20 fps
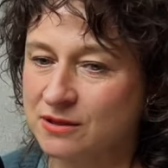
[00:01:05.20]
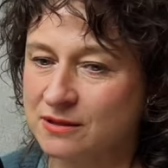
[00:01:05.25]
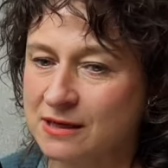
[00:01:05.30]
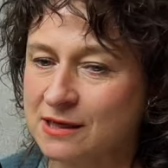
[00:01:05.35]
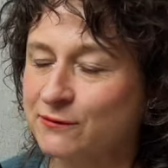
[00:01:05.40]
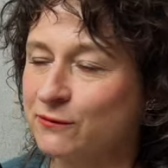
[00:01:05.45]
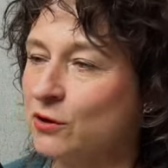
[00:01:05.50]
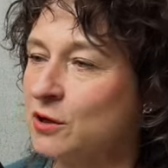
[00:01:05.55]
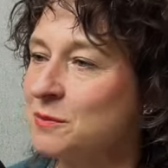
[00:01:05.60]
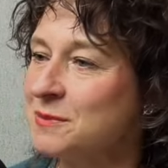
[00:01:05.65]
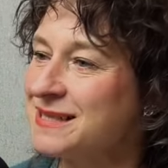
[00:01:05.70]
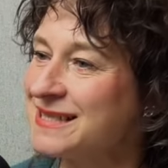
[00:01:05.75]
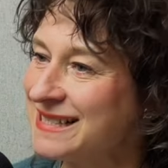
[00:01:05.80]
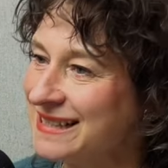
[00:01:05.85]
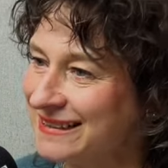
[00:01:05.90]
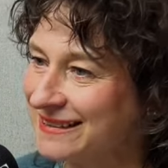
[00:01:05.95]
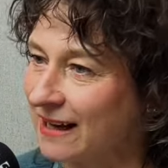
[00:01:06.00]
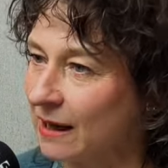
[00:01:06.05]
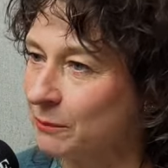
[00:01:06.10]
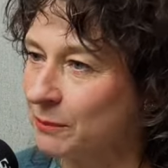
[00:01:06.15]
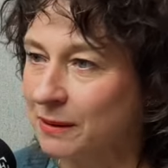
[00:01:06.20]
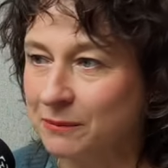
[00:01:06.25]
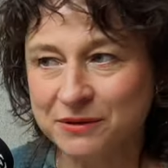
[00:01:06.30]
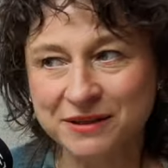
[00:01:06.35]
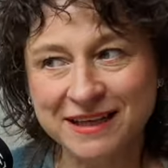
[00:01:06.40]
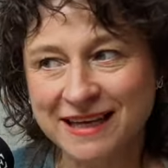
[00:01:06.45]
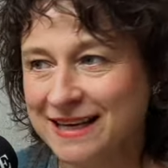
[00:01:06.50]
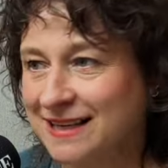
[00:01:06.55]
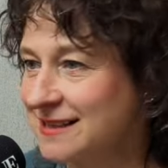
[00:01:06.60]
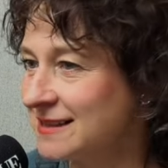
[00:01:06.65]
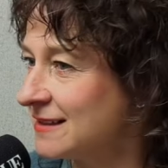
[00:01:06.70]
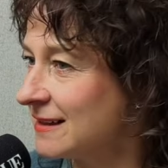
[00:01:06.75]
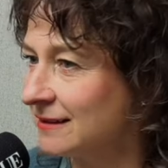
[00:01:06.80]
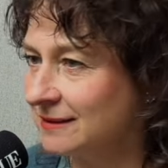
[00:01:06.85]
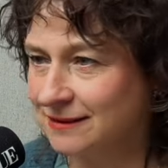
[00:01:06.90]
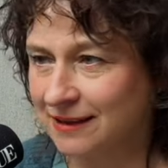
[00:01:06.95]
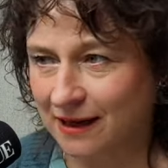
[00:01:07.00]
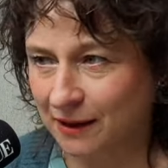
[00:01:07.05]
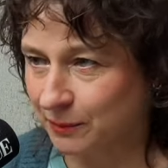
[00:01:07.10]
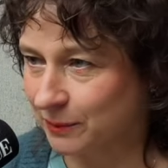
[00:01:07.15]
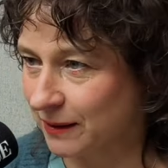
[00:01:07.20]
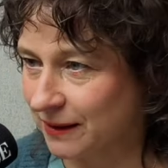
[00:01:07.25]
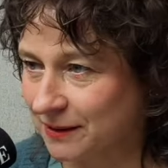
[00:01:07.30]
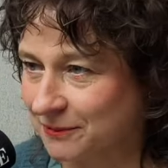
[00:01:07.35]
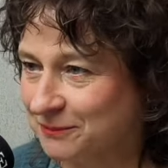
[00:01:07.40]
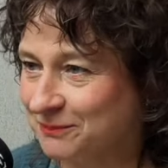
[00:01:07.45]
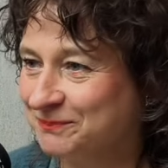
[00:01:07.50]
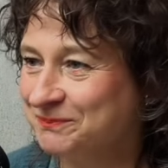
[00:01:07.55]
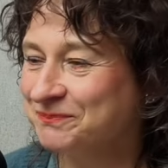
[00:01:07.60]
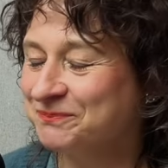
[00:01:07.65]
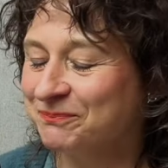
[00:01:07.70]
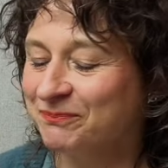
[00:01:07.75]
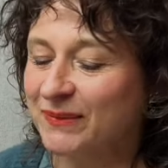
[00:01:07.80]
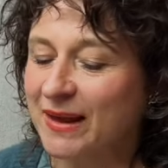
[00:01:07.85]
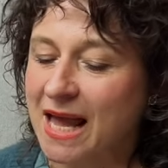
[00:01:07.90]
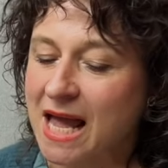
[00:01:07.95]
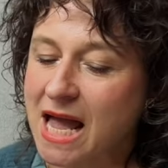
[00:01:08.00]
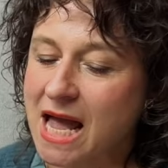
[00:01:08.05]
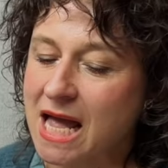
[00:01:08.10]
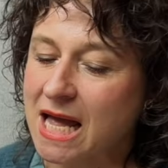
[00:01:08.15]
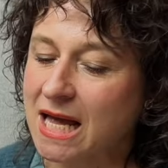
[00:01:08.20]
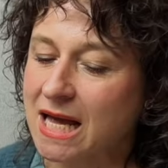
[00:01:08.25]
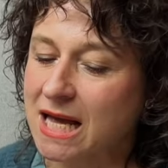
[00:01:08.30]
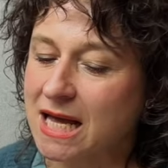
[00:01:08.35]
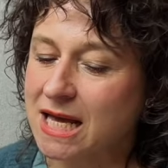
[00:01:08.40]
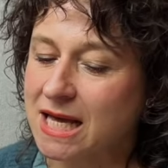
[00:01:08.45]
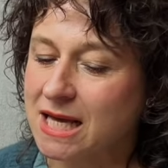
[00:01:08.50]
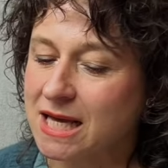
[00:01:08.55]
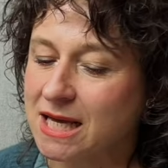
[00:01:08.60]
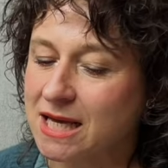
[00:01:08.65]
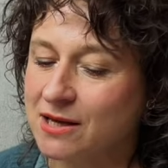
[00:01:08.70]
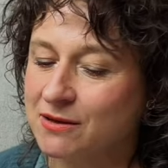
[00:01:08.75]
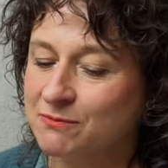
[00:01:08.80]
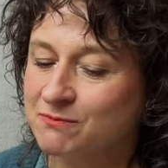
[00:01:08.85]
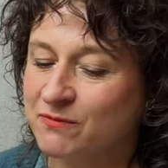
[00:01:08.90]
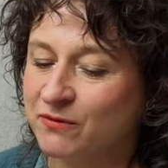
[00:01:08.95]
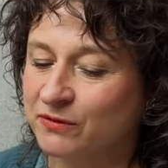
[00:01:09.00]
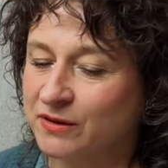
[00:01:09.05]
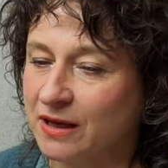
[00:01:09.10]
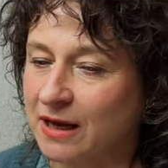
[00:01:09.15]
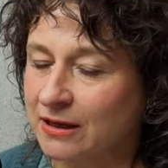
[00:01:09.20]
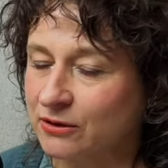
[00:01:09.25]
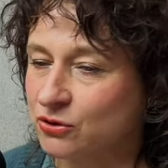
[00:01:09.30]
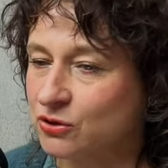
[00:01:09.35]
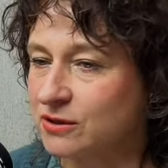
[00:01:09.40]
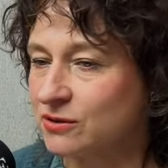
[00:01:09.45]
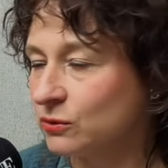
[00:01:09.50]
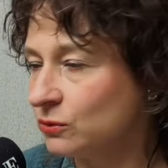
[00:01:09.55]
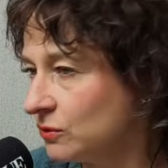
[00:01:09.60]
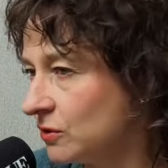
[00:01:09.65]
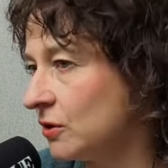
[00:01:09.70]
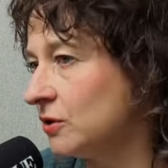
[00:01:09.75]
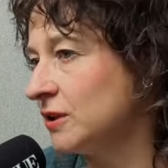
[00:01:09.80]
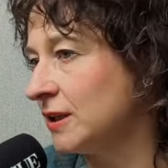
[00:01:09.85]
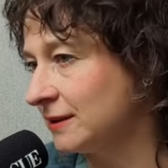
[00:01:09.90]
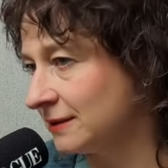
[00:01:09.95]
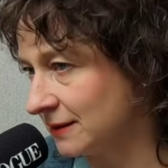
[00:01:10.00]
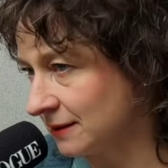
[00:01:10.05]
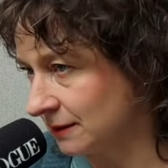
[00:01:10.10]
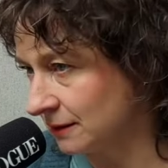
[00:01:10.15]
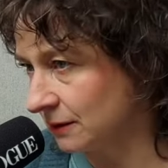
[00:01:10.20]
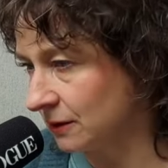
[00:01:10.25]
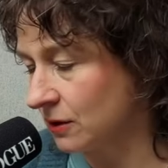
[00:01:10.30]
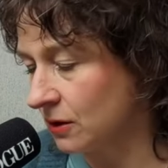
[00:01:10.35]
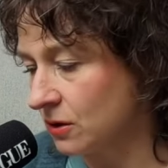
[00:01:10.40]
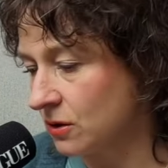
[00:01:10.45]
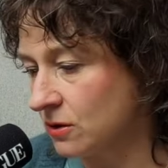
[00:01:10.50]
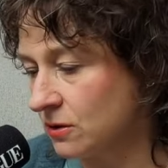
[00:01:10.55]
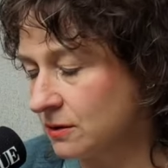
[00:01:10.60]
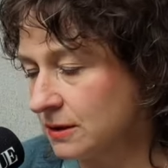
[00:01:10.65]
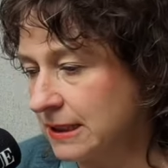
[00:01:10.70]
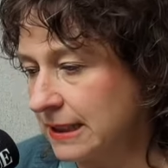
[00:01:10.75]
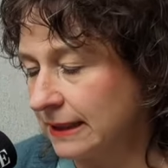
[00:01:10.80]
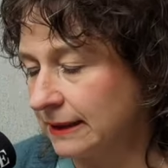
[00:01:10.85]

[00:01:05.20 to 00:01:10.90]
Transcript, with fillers: ze swoim sit-upem, nie stand-upem, yy, w teatrze studio i nie tylko.